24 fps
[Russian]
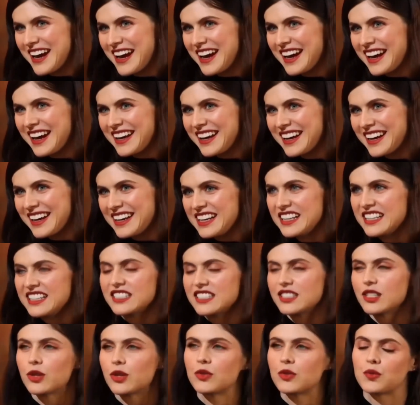Для актера,
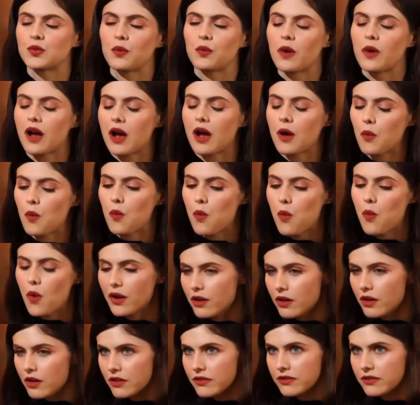рассчитывающего на
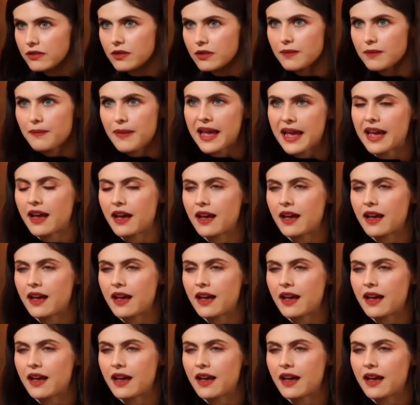международный успех,